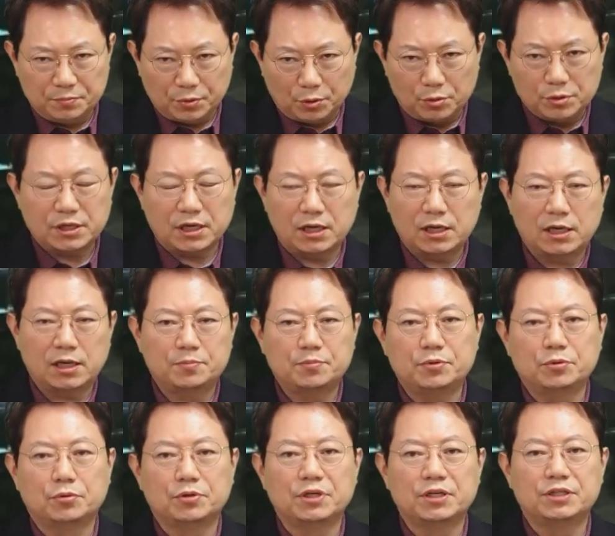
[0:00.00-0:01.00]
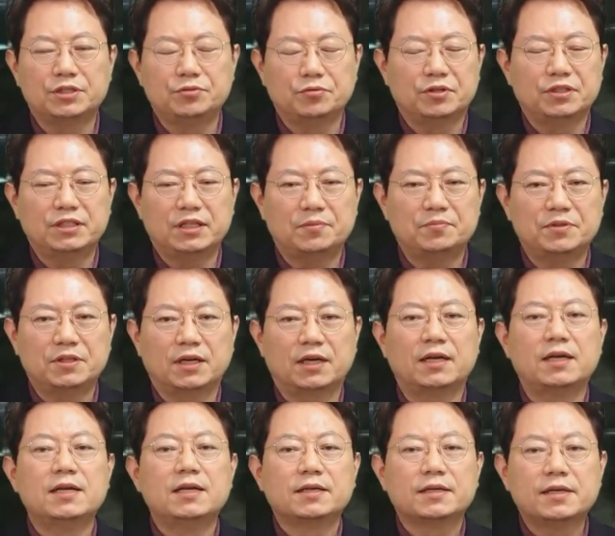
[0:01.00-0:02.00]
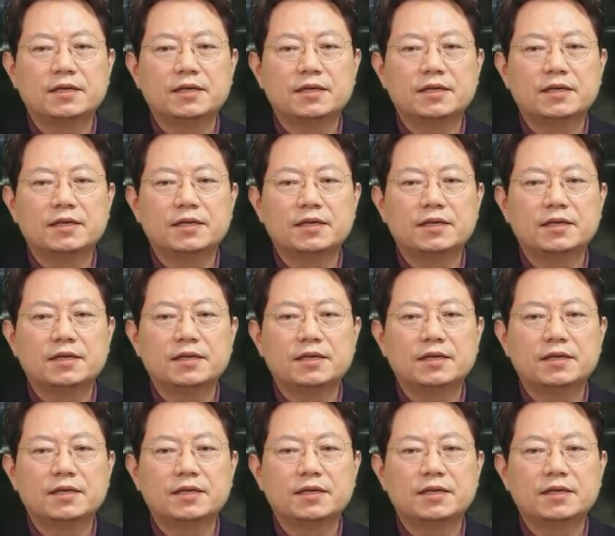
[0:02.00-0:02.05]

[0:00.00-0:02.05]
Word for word: 변호사 비용이 지원이 됩니다.